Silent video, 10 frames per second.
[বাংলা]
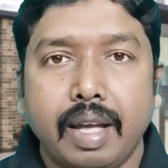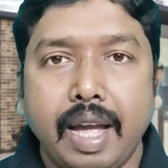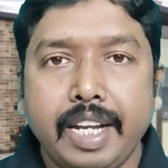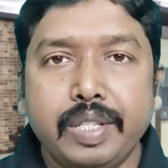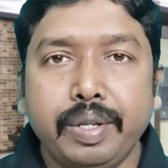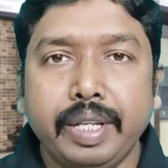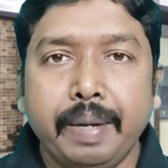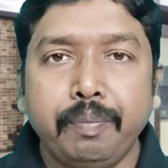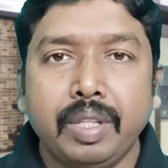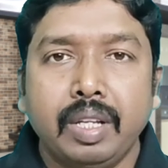একই সঙ্গে
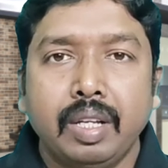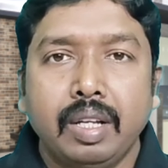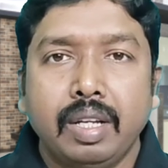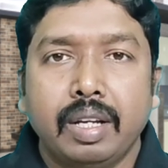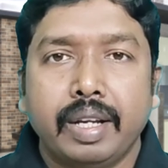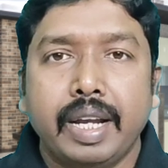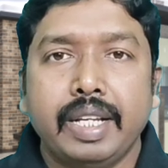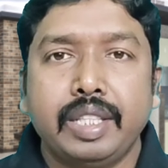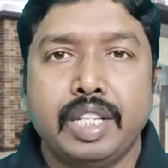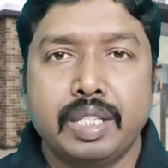এই
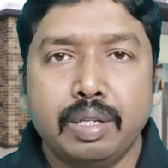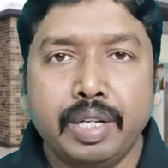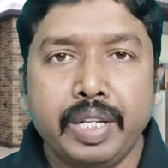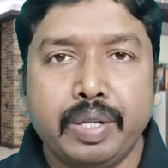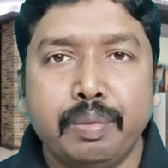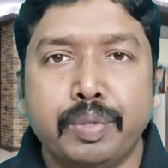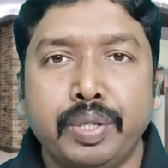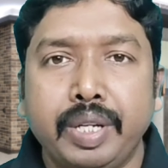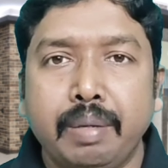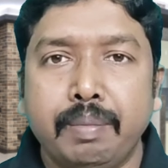থিসলনিকীয়
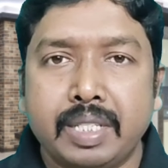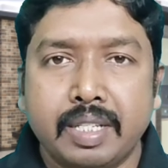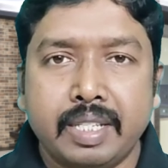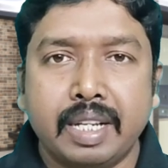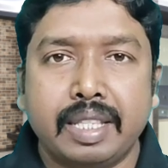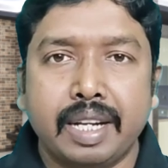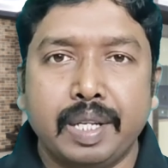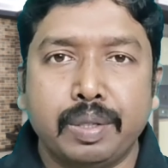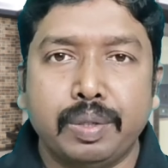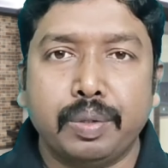মণ্ডলীর বিশ্বাসীরা তারা
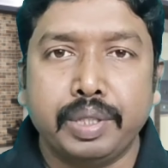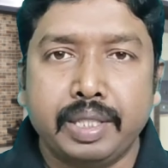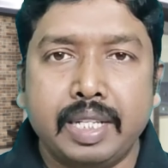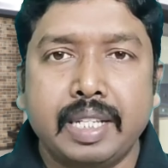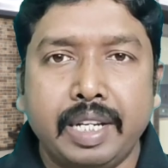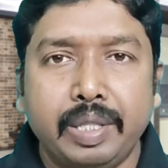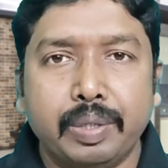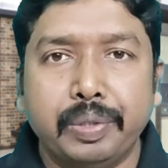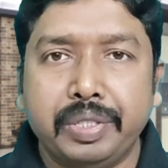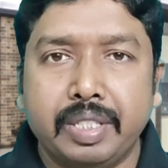যখন অত্যাচারিত
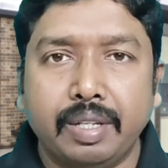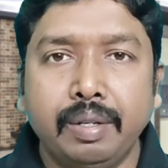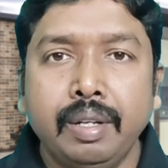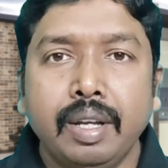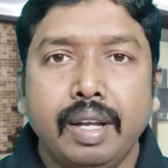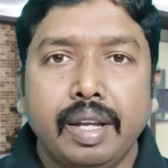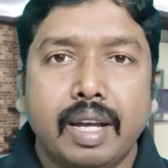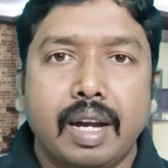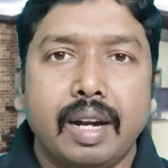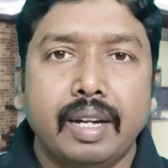হচ্ছিল
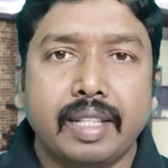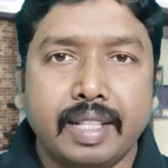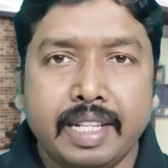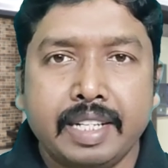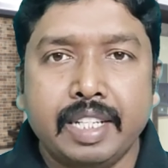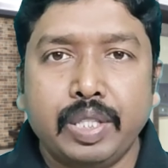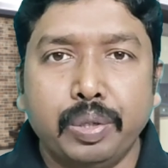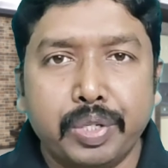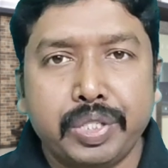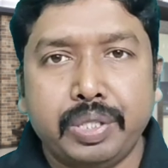আর তাদের যে
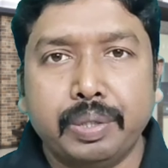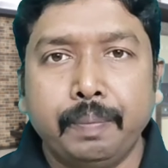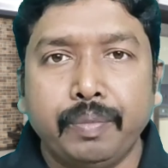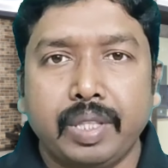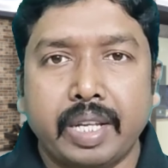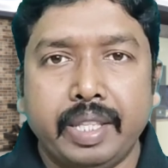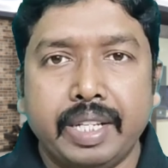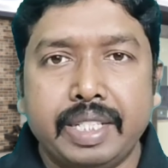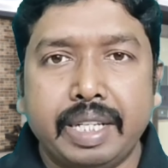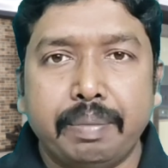ধৈর্য তাদের
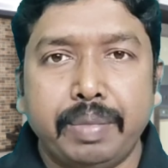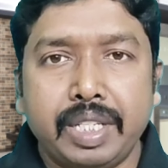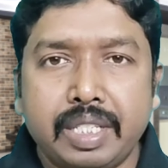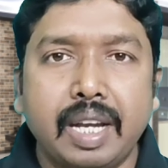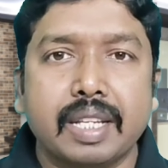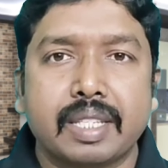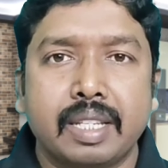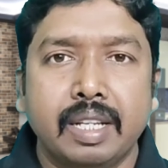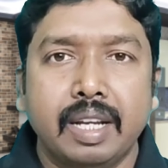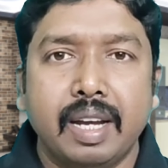যে বিশ্বাস
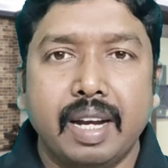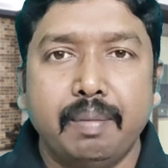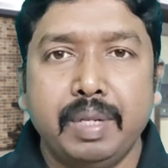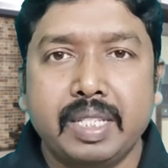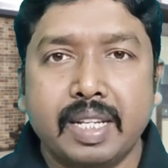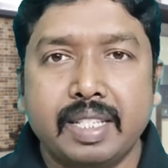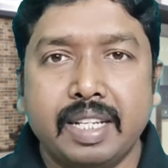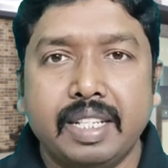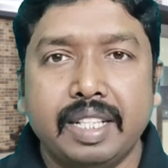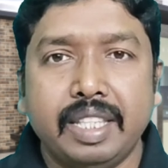আর বিশ্বাসের
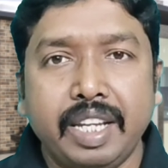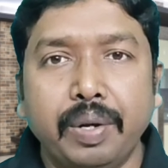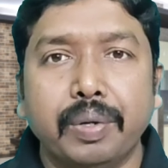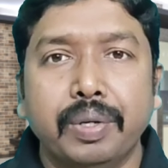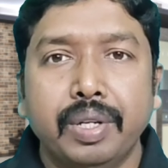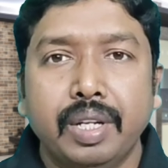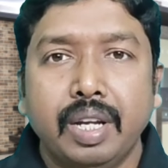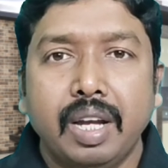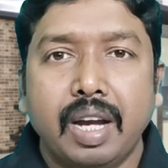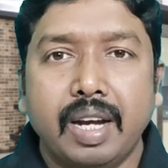যে দৃঢ়
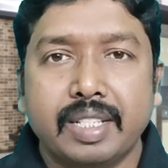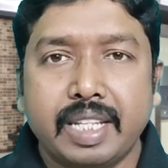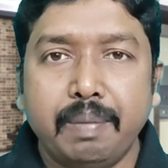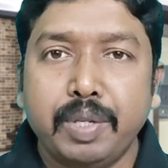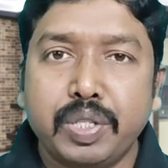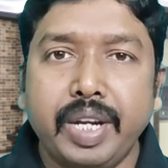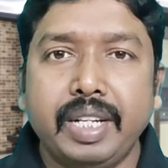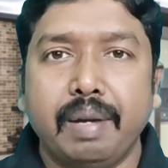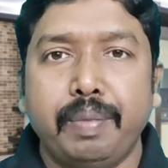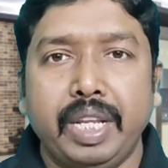আর সেই
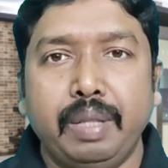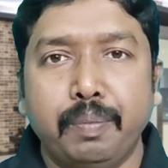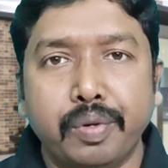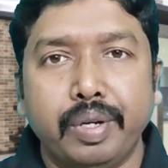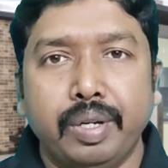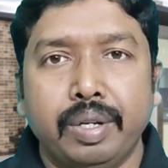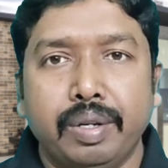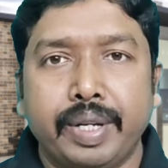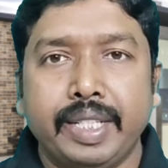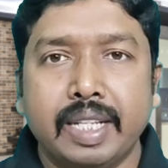বিষয়টা প্রেরিত পোল
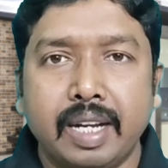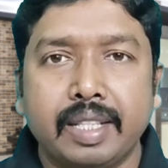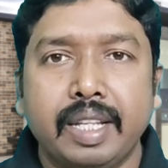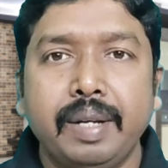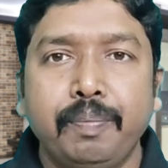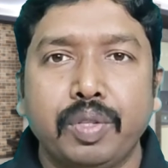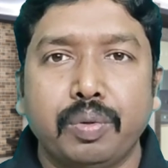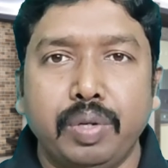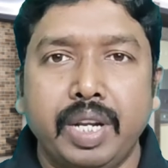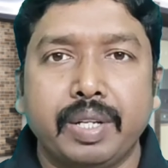অনেক জায়গাতে
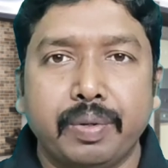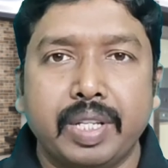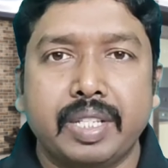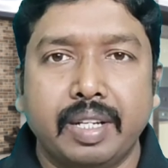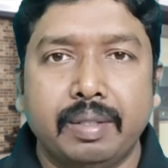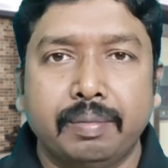উল্লেখ করেছেন